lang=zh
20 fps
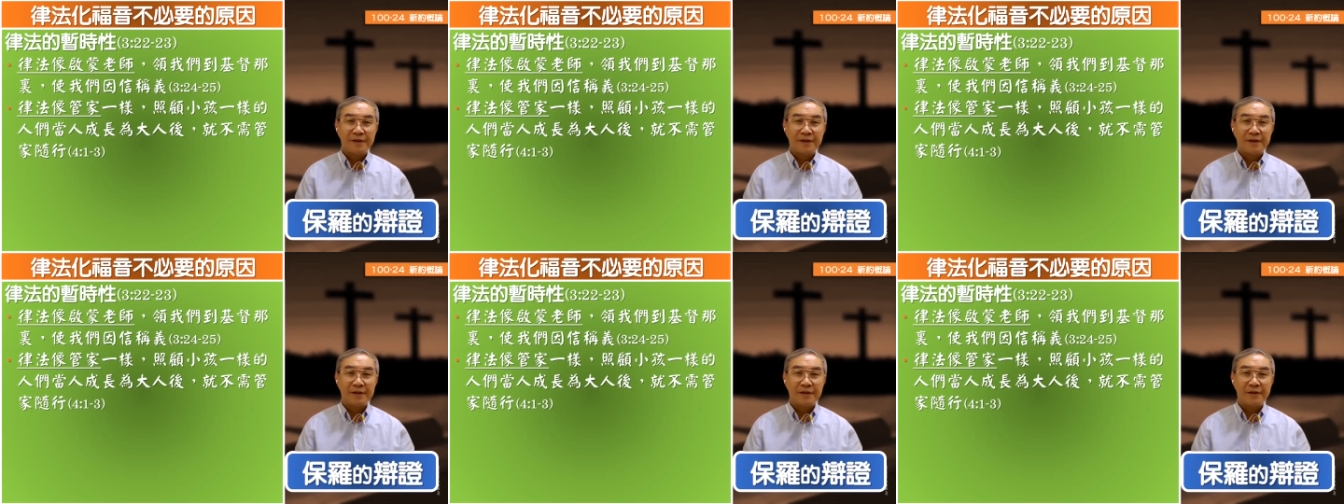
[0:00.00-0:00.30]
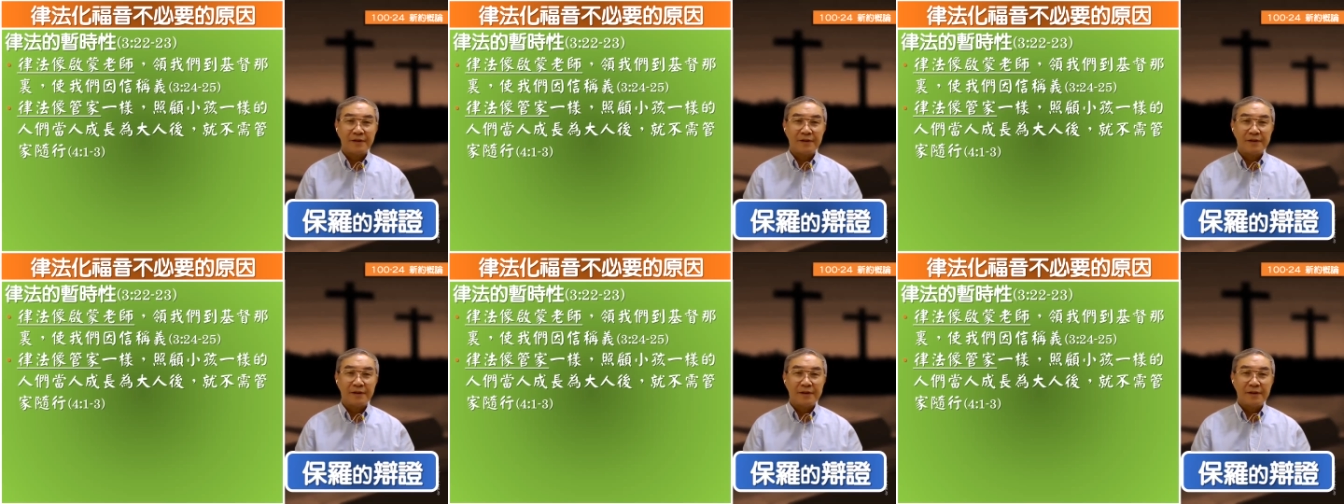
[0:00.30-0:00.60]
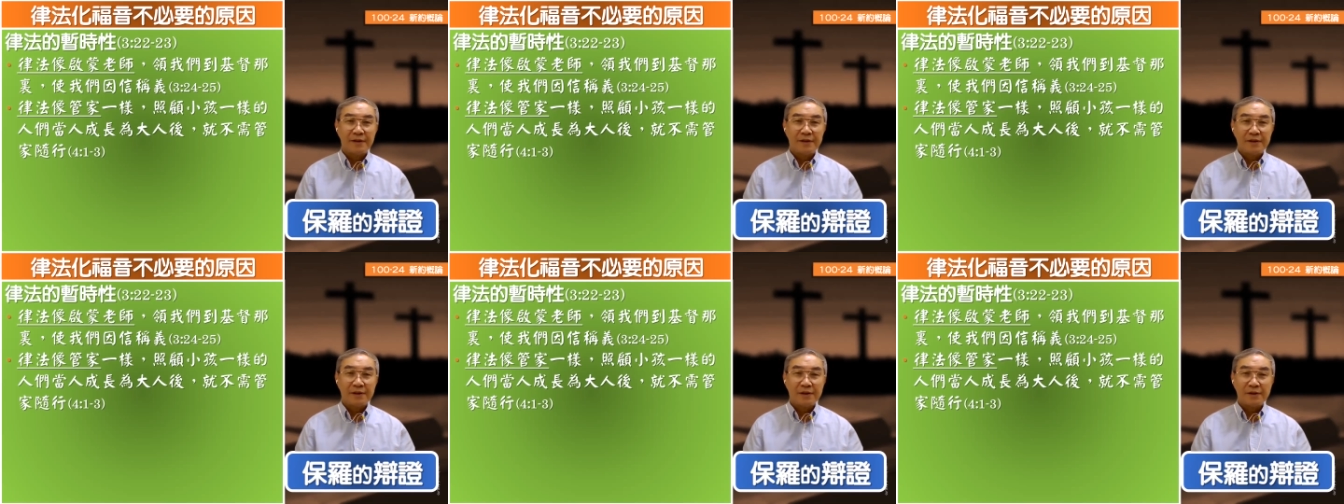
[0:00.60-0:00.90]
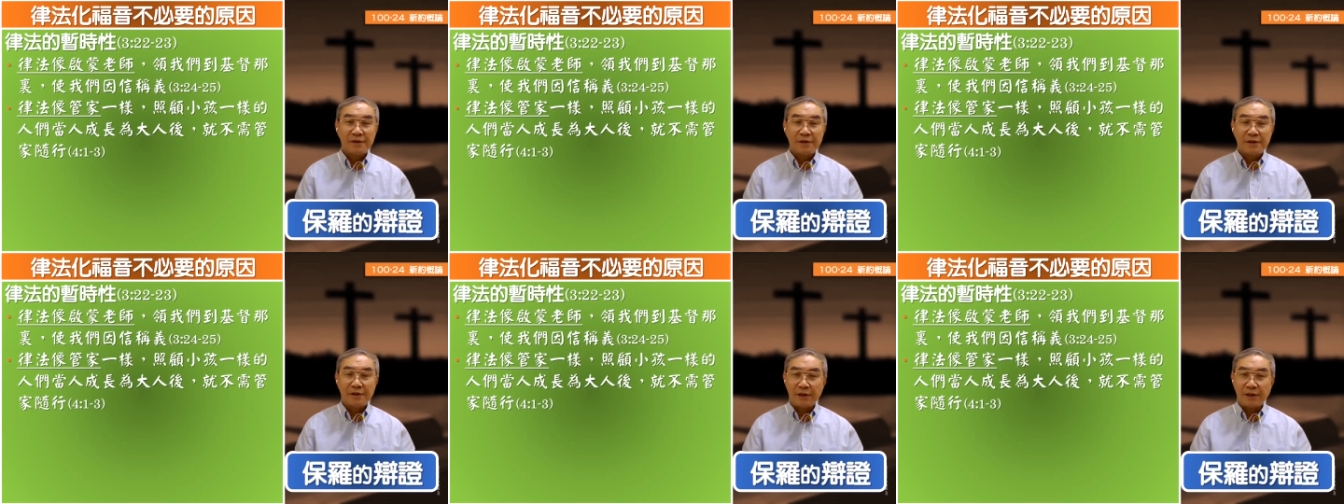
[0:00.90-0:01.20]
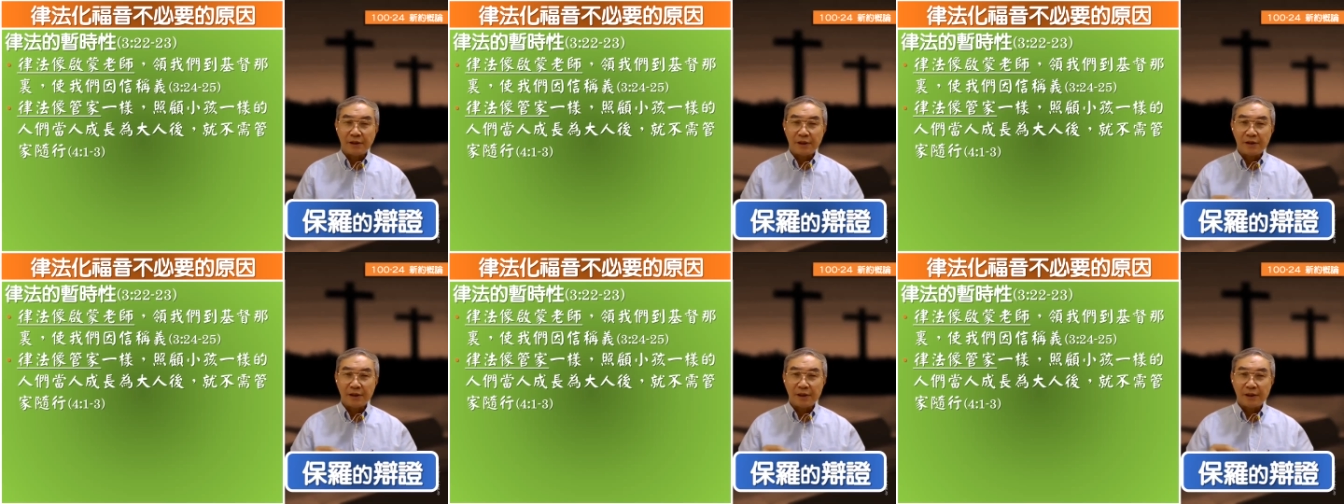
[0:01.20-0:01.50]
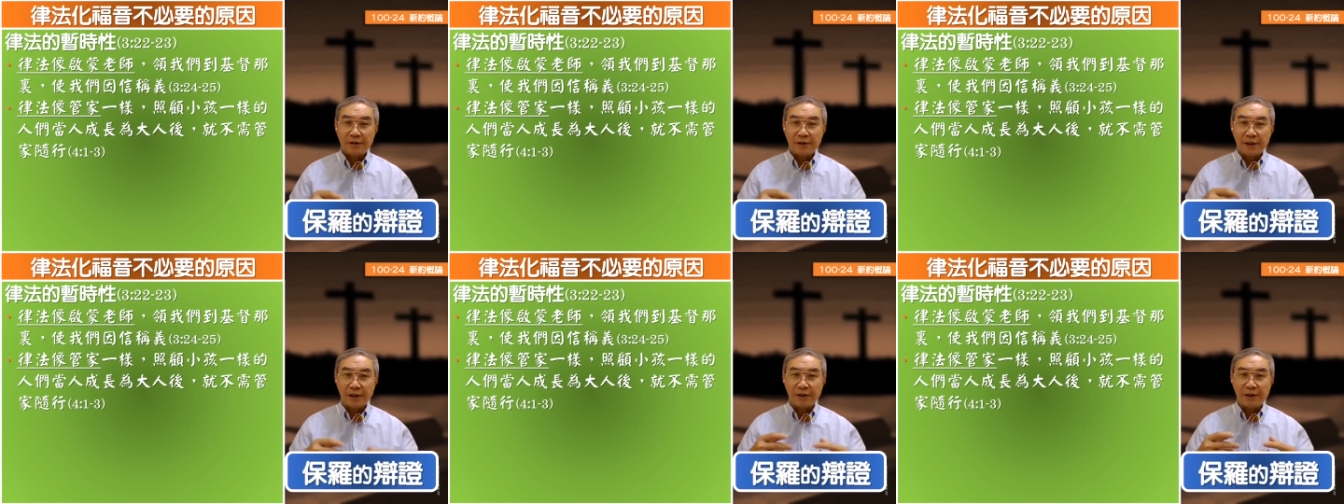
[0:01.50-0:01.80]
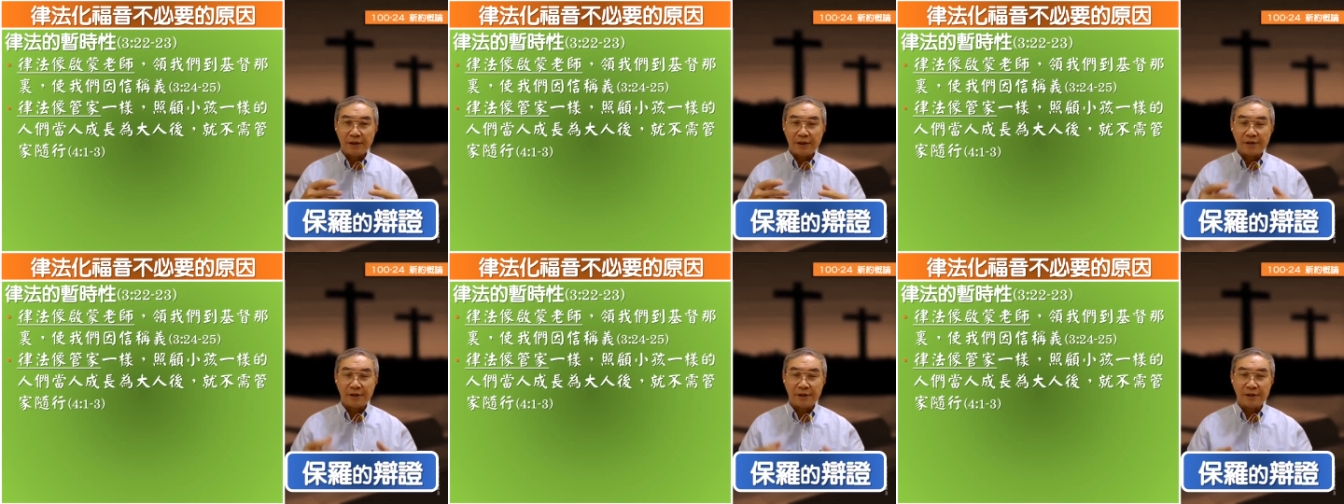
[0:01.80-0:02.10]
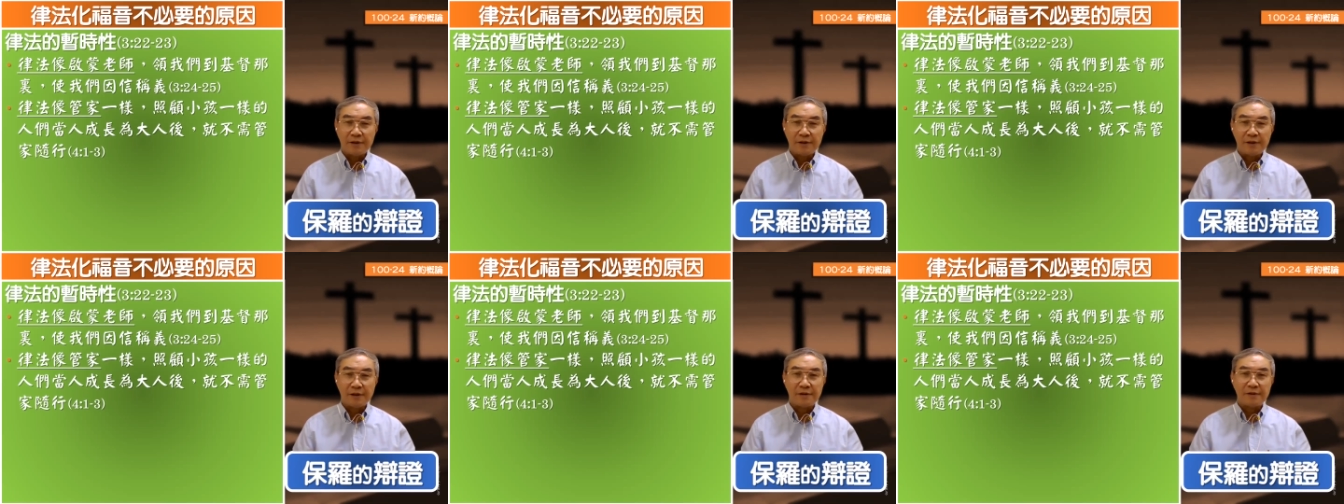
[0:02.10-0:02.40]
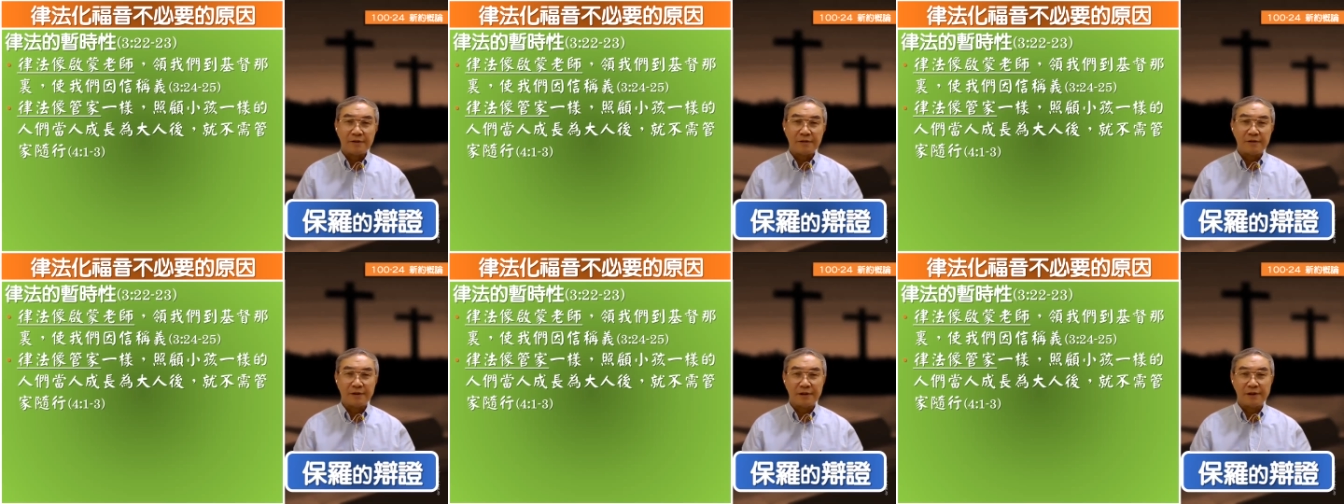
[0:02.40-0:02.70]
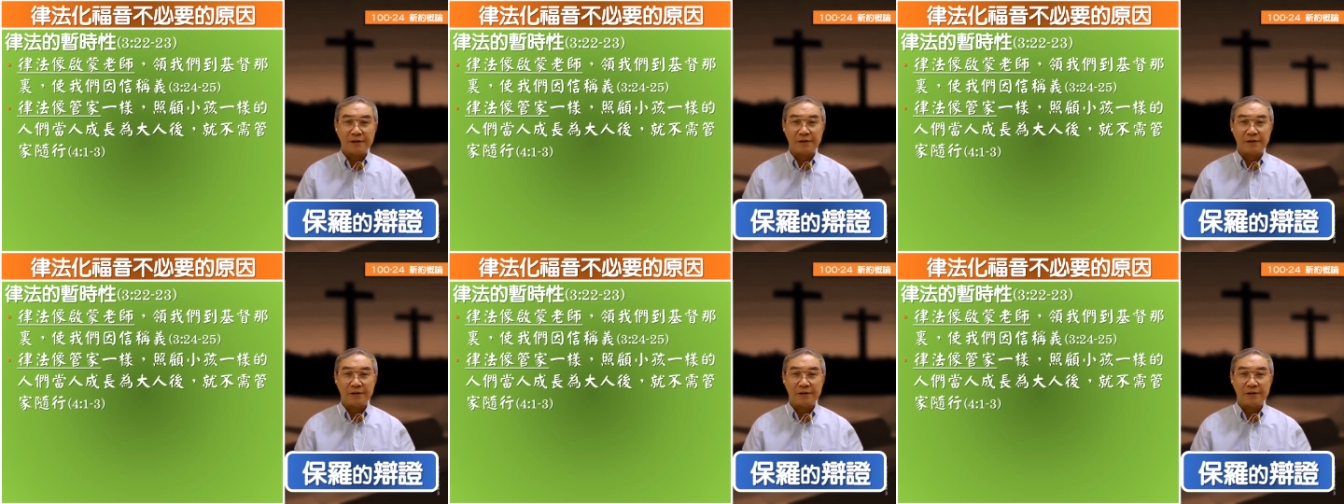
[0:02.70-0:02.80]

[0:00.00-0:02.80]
对，但是一旦他长大成人啊，